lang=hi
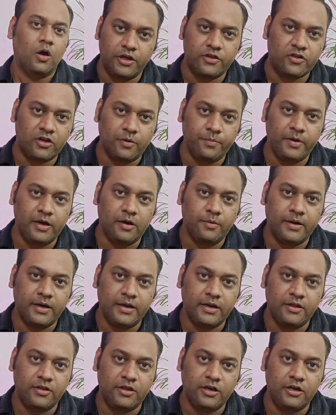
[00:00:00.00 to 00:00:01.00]
इस समय
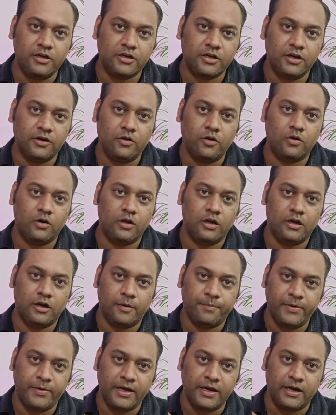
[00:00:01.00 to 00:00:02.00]
हमारे देश के डॉक्टर
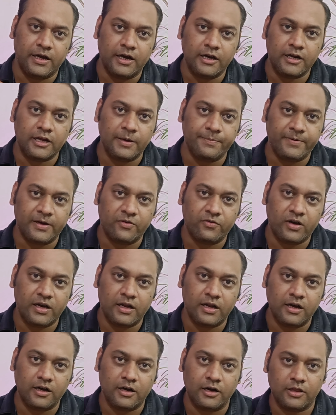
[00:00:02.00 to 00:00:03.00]
अपने घर की परवाह
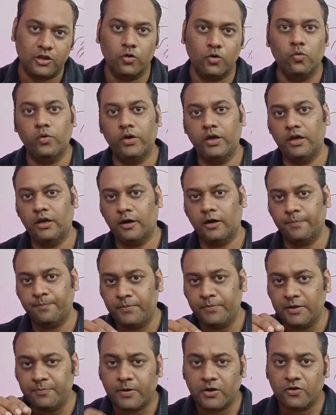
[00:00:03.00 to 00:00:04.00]
ना करते हुए
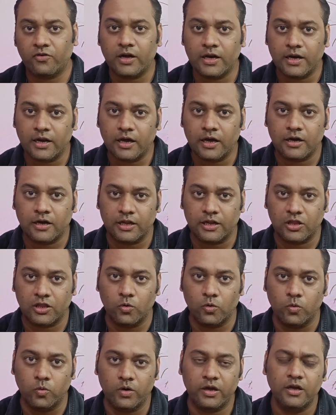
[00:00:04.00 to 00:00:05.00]
अपनी परवाह ना
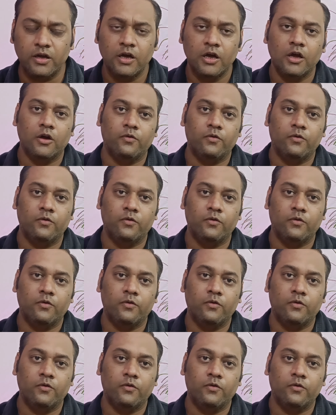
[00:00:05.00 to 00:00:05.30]
करते हुए